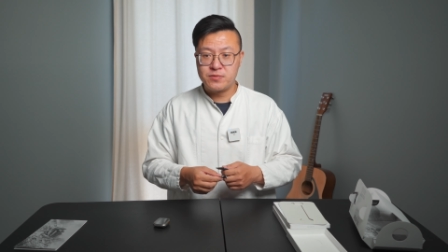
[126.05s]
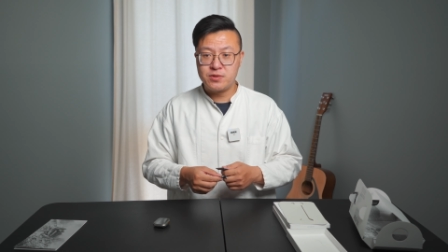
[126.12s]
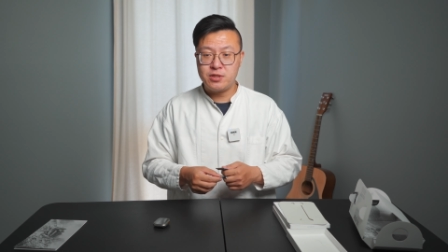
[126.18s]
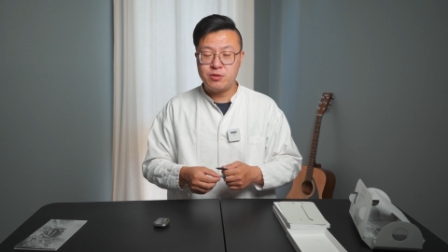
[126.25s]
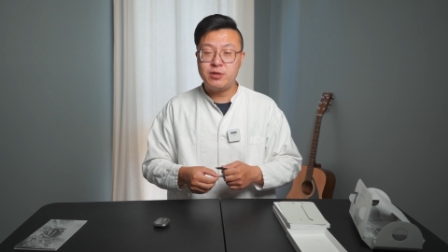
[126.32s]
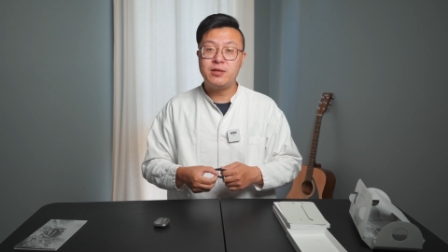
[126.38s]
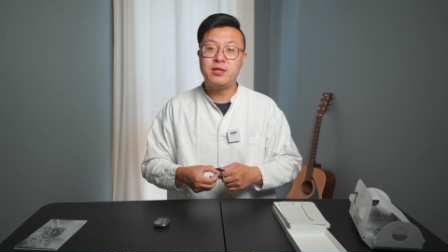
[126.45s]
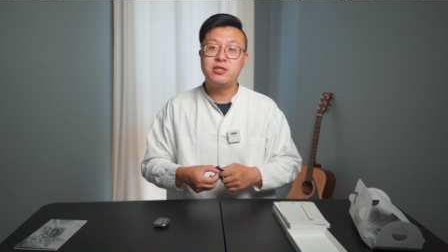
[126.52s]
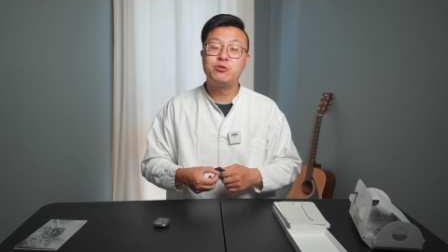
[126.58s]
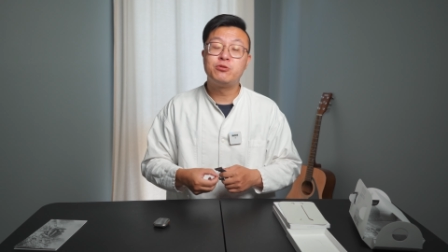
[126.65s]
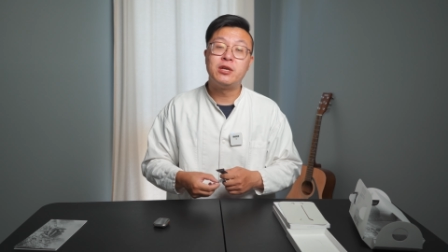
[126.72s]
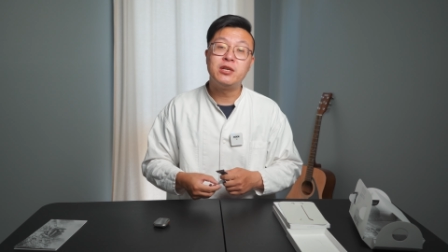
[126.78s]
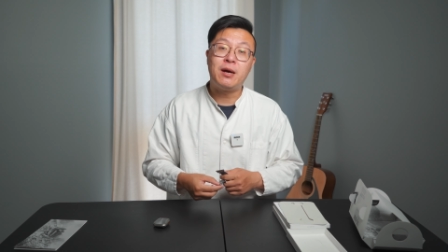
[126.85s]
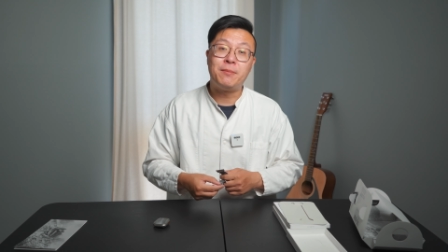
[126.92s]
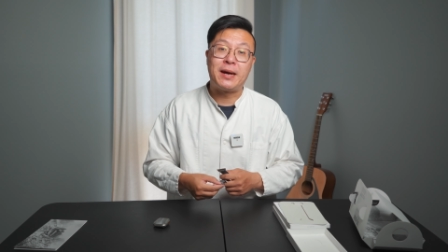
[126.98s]
因为
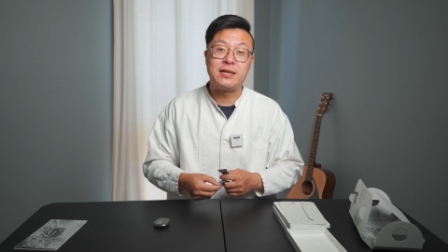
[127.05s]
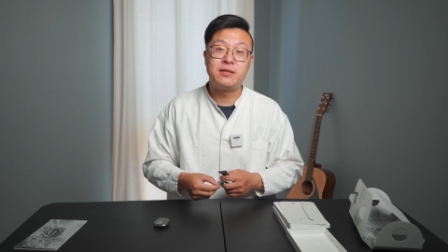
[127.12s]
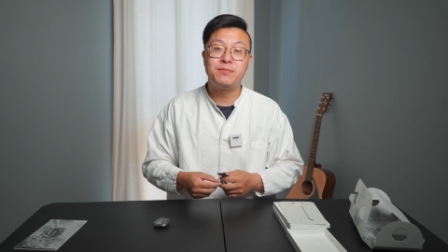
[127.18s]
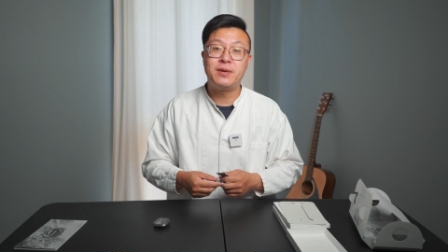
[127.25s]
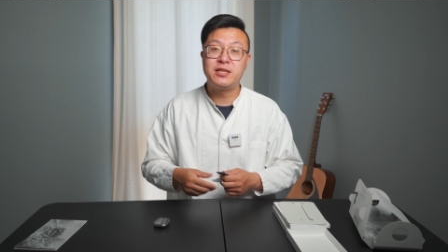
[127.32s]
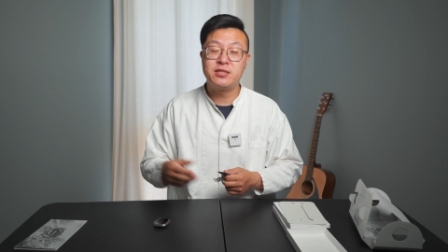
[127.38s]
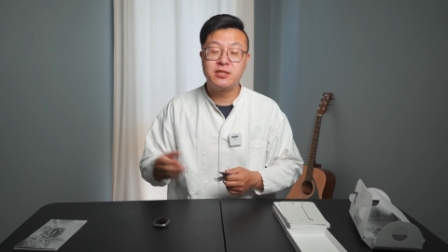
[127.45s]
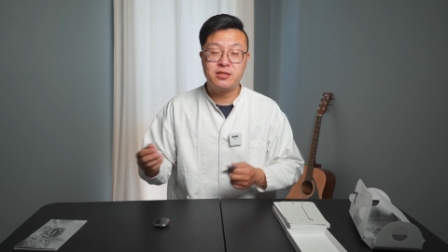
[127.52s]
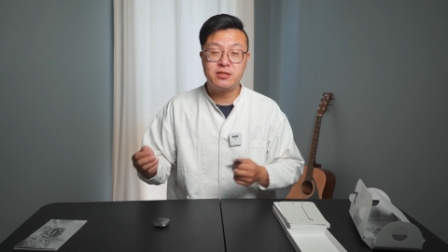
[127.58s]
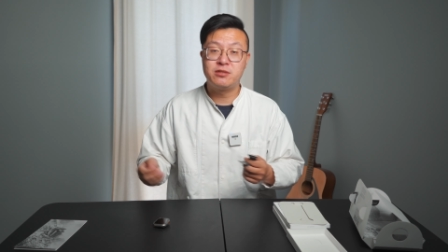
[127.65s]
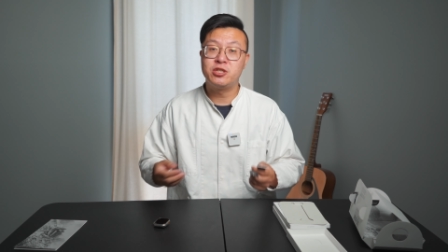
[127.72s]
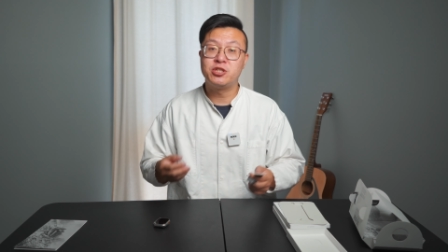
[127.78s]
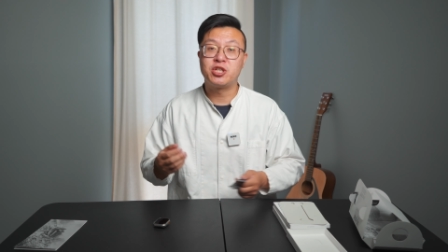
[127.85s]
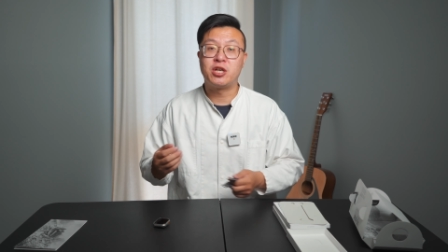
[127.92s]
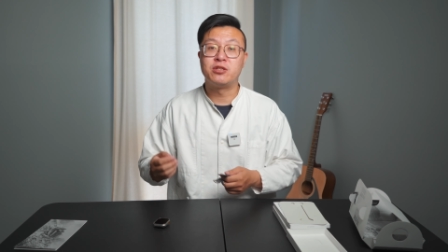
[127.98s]
血氧嘛，一般
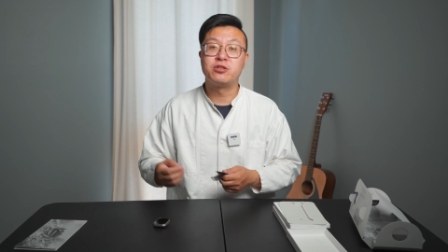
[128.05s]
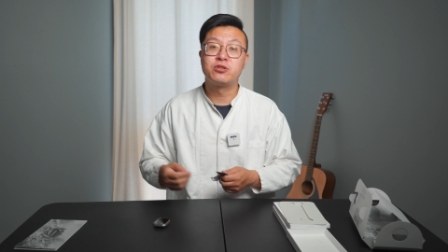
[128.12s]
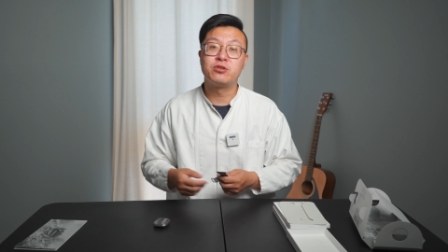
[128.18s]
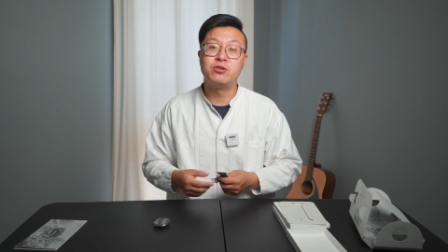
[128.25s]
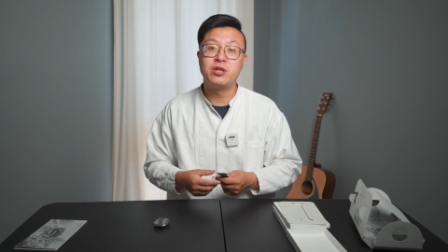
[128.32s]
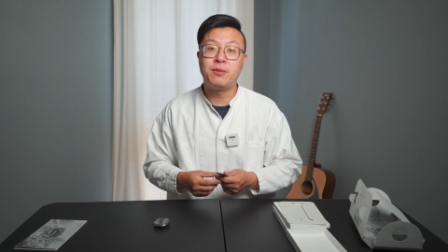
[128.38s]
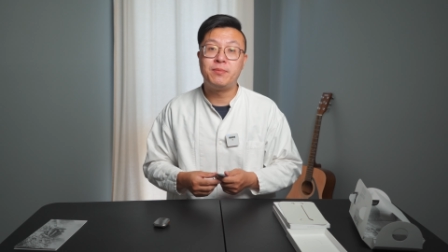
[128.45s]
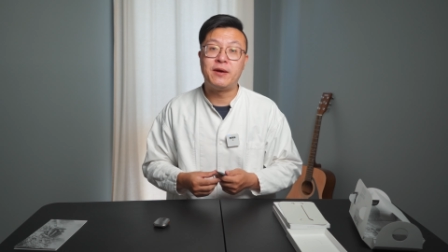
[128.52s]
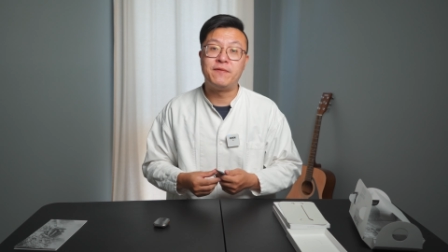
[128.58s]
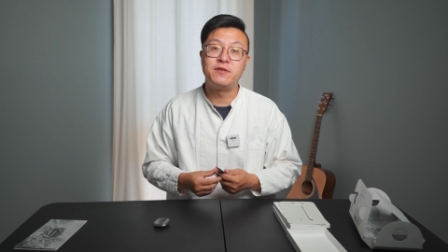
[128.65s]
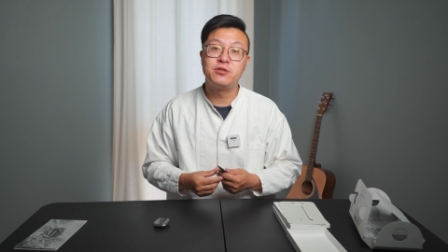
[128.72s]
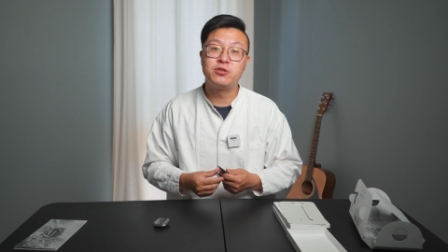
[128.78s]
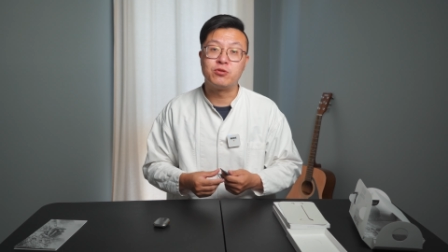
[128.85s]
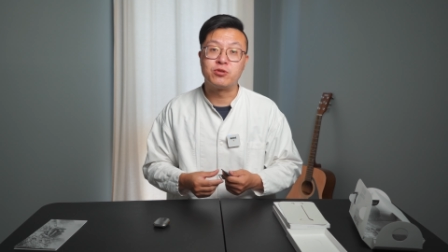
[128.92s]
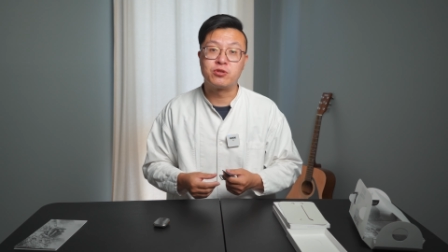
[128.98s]
正常的时候要百
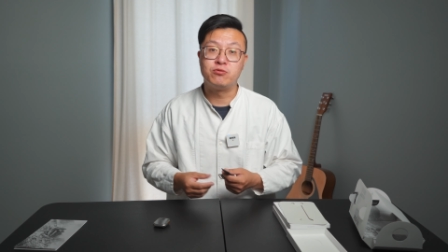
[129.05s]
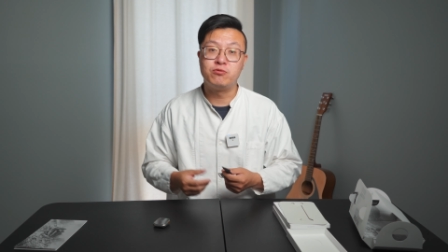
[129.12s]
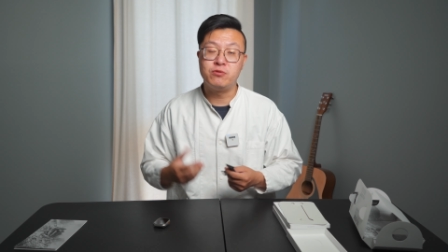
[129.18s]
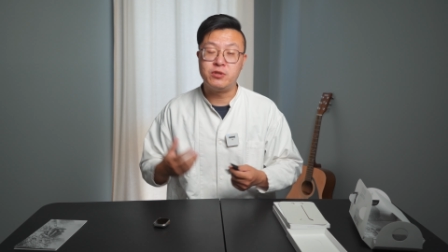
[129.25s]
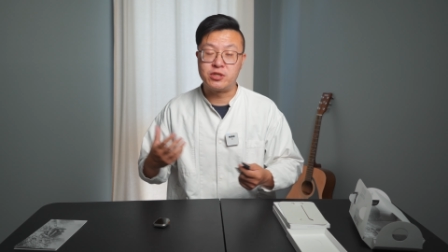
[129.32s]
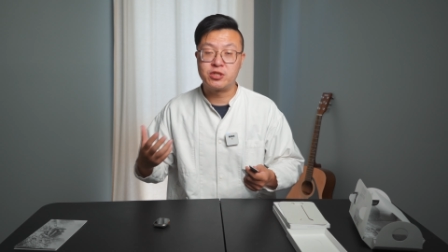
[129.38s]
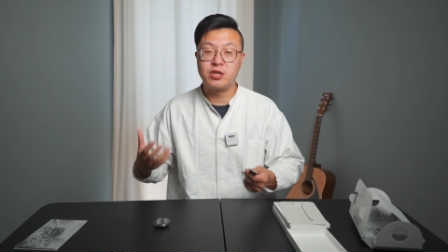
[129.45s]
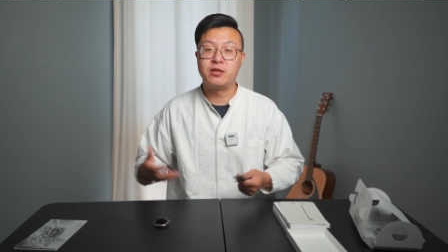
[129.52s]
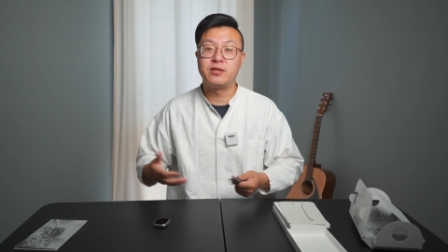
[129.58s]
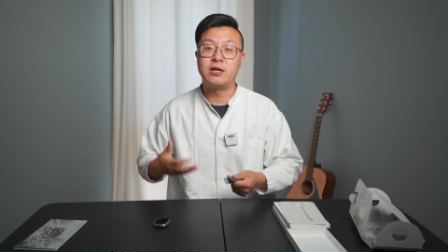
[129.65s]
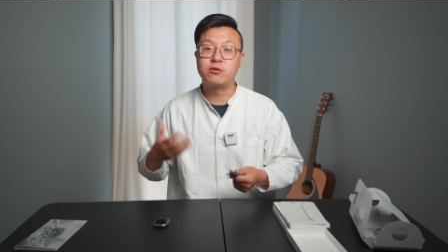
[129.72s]
分之九十五以上，